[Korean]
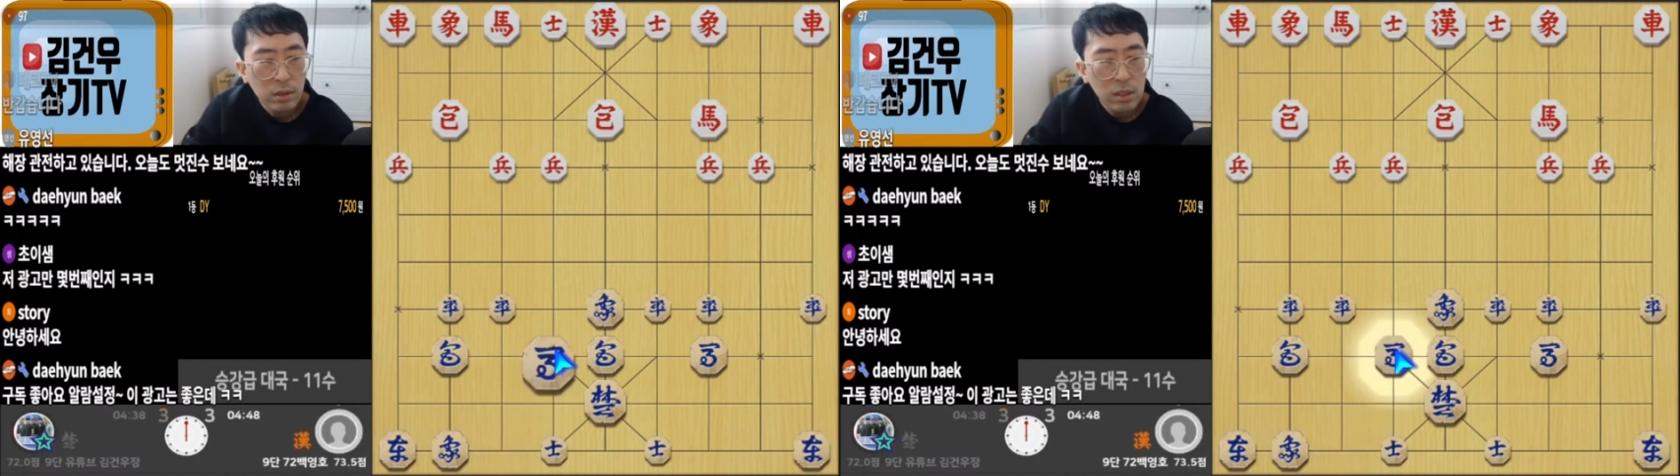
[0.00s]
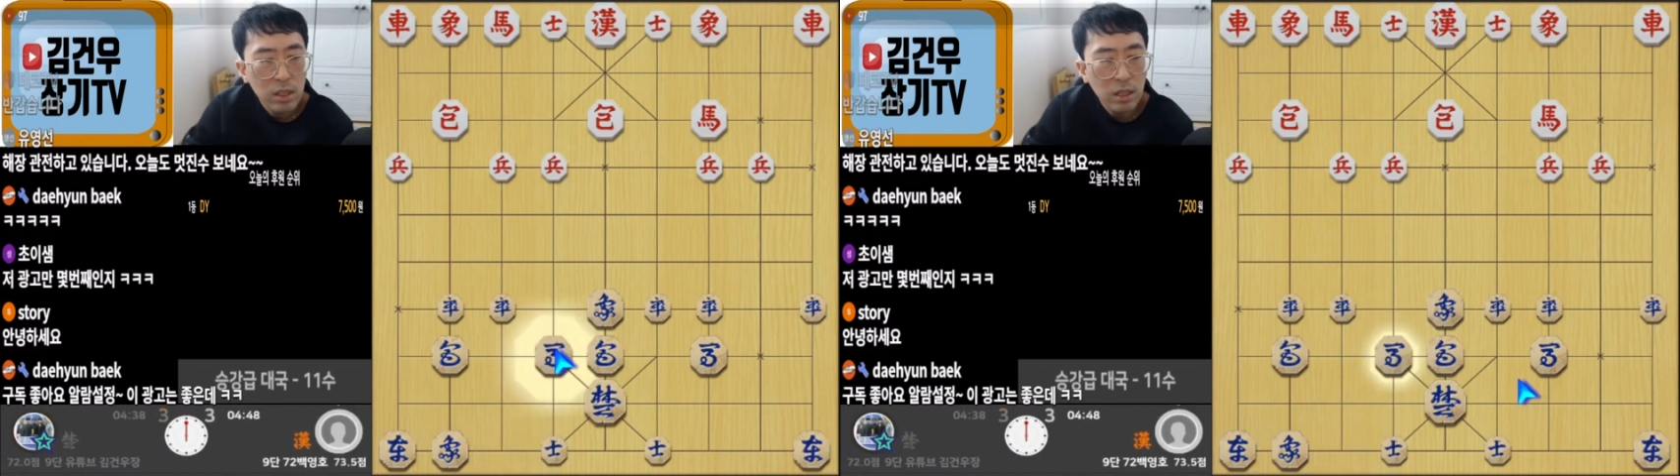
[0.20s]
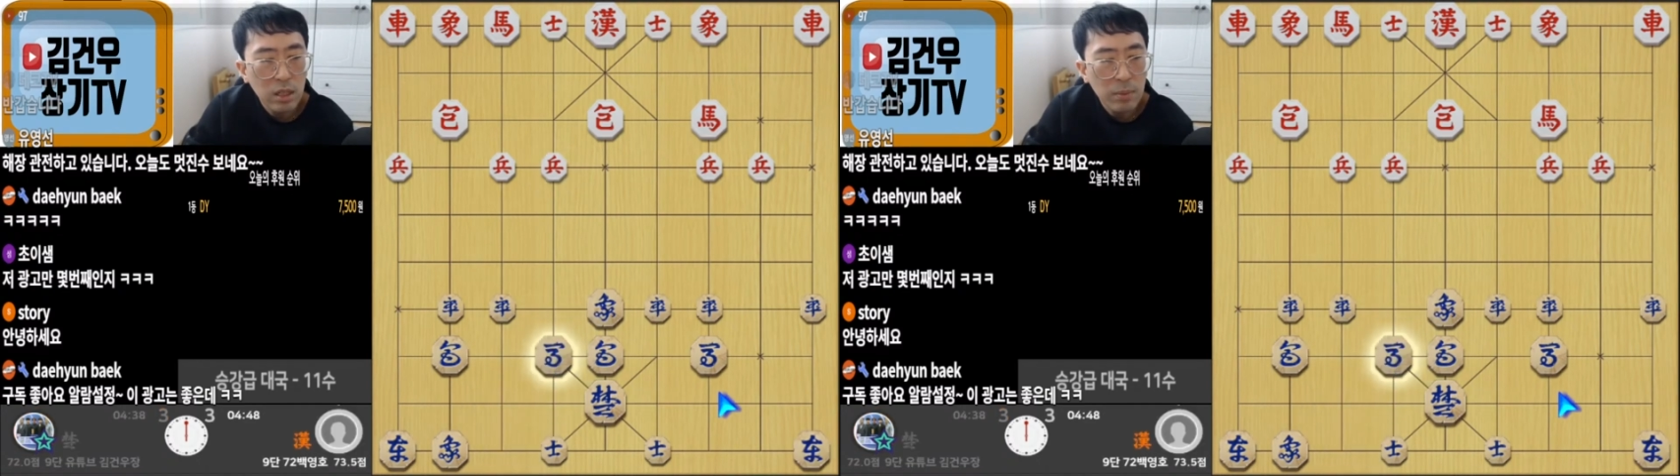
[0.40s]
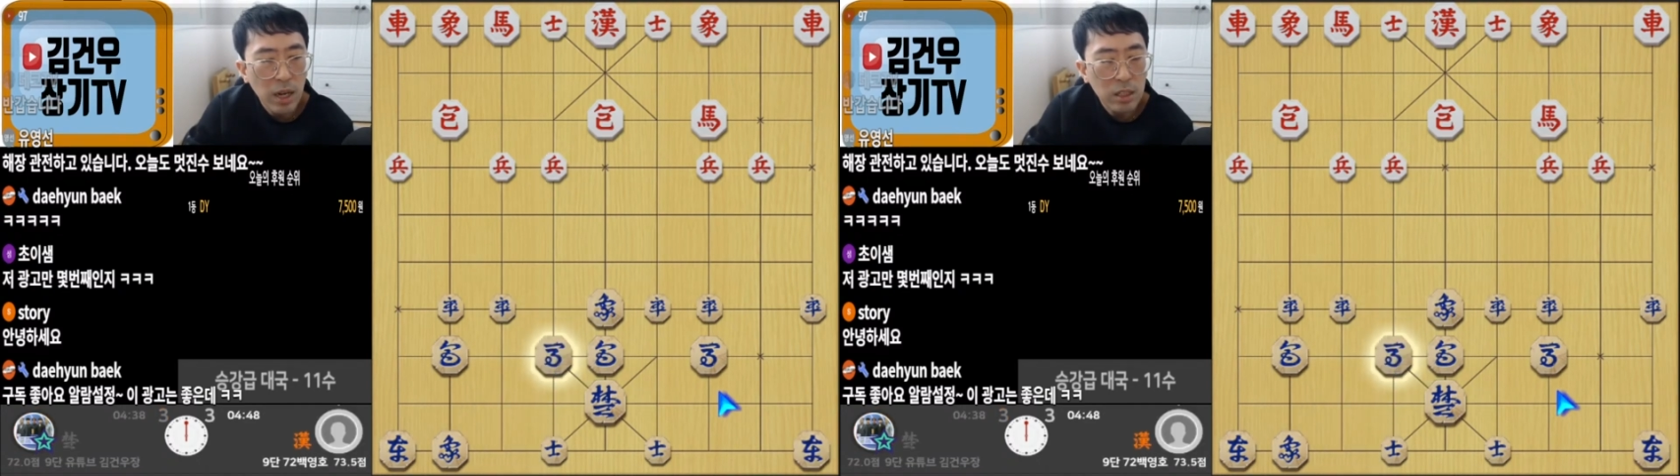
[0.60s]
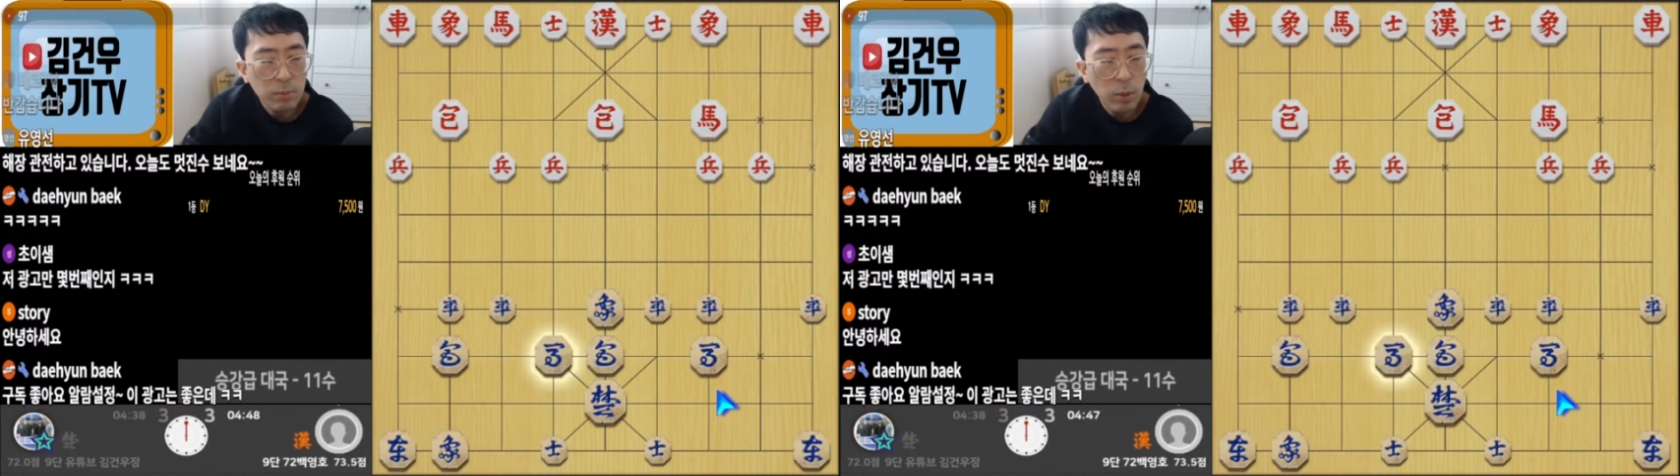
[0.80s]
일단은
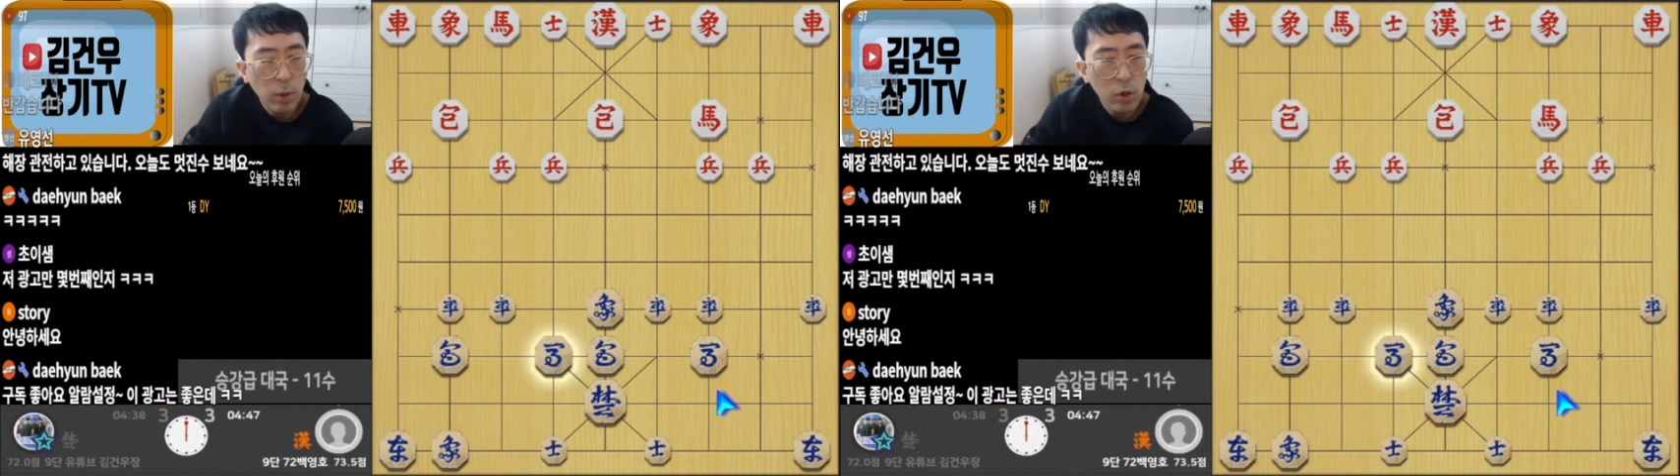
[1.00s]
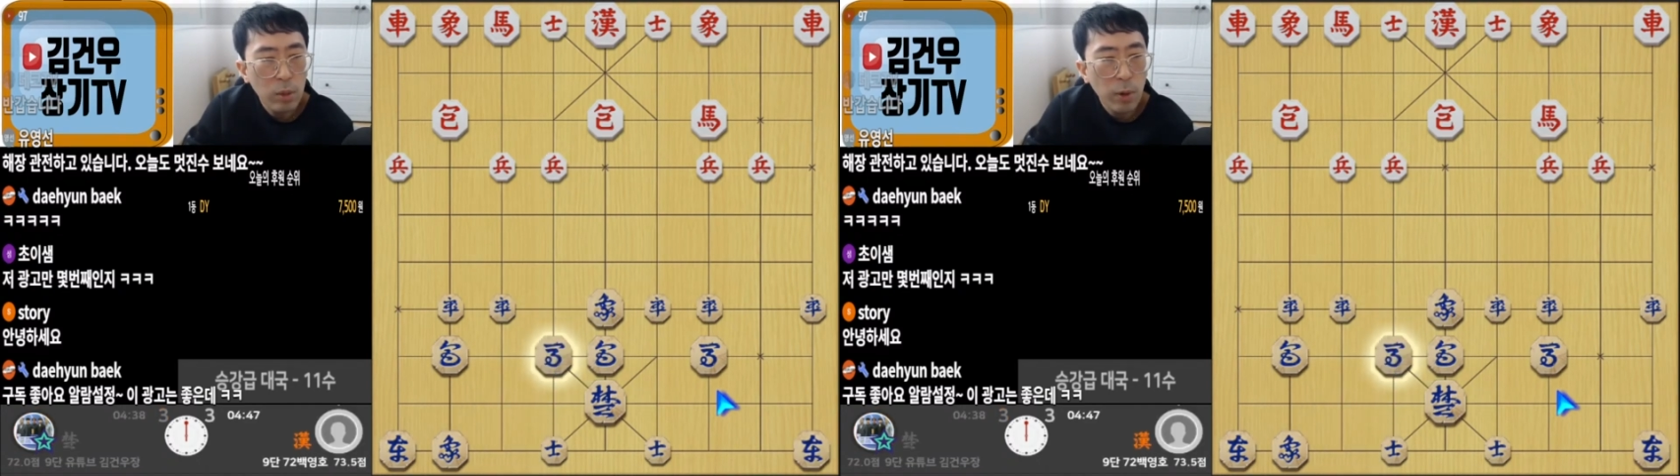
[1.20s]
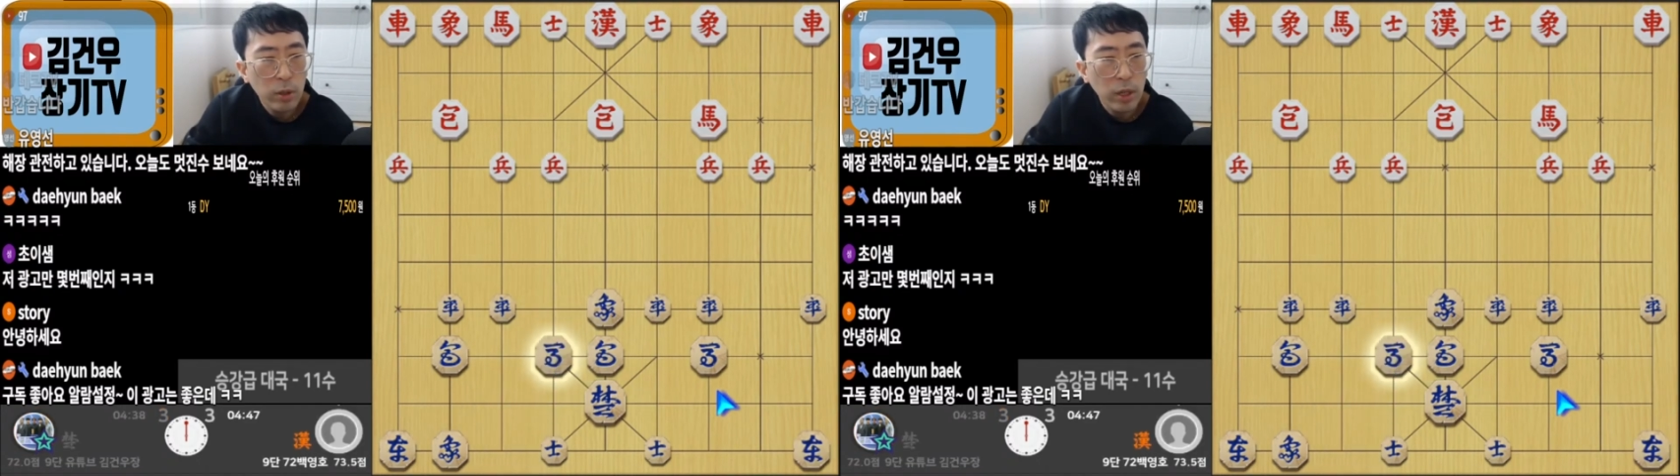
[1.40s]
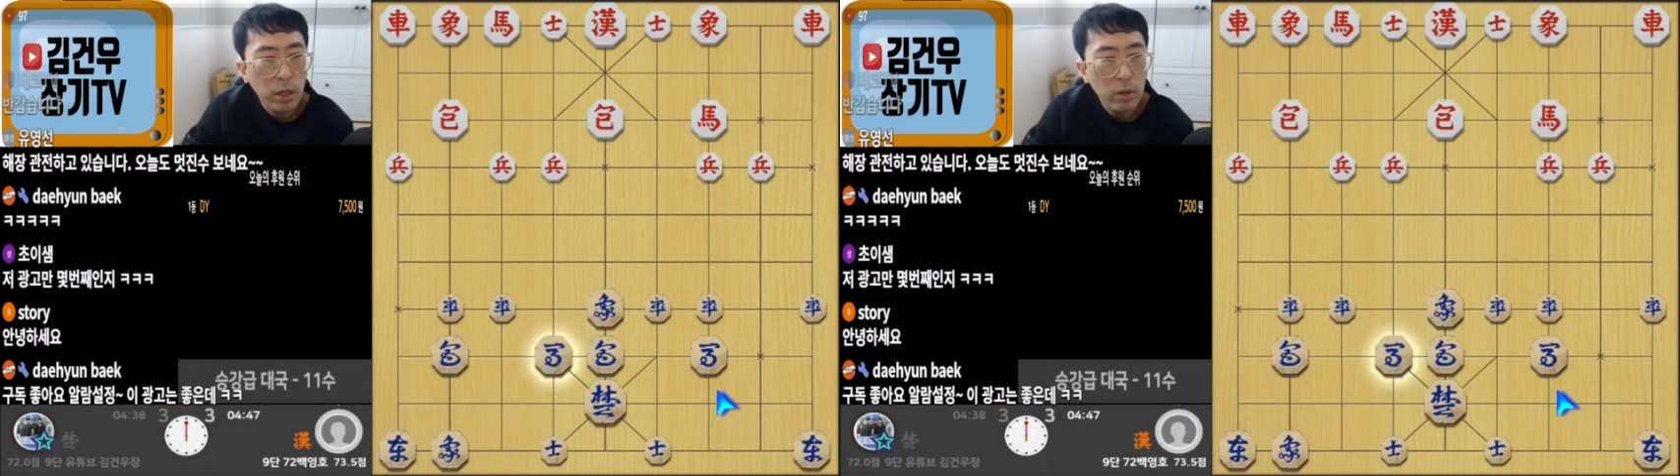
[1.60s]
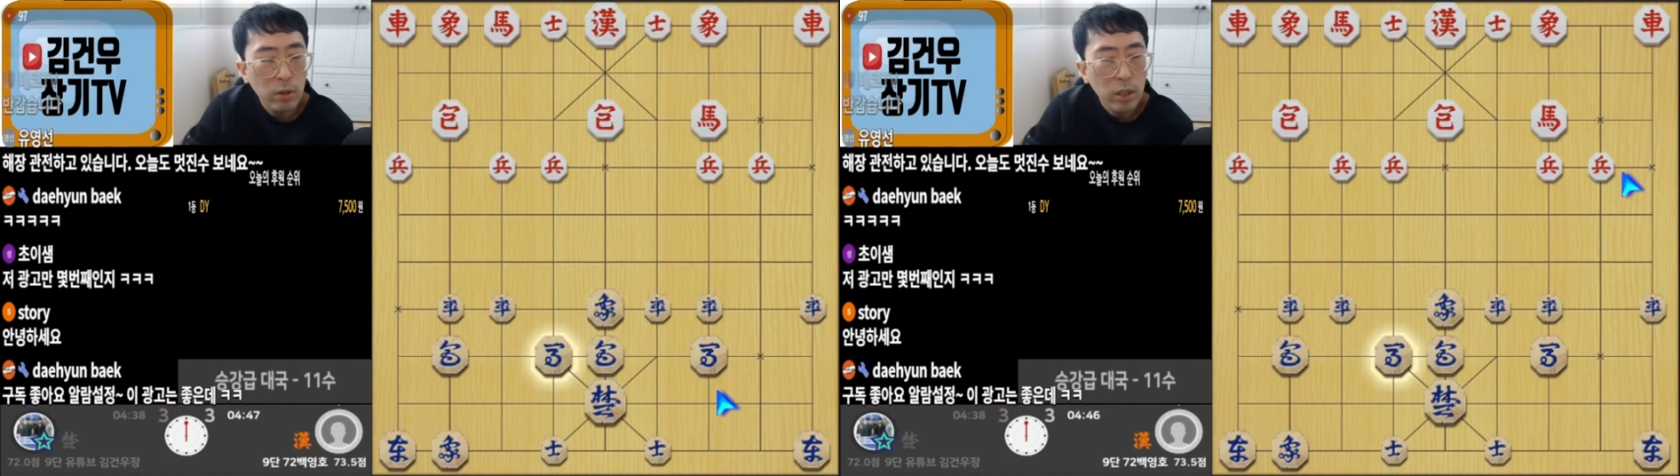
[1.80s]
기마까지 뽑아 올려
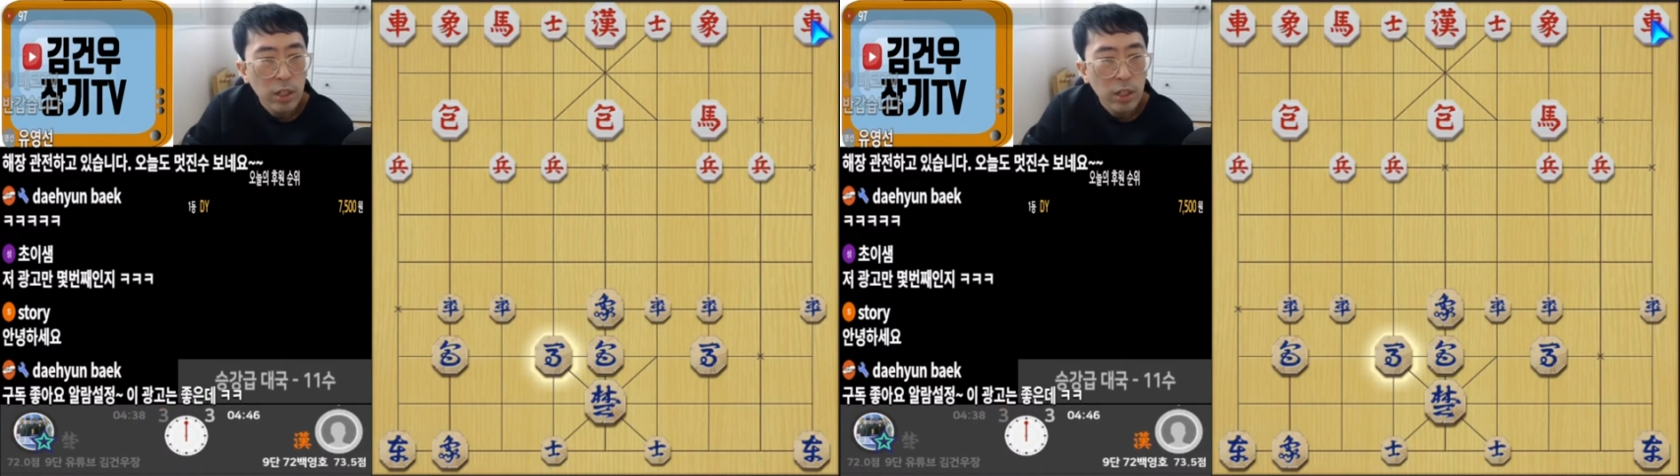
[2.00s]
볼게요.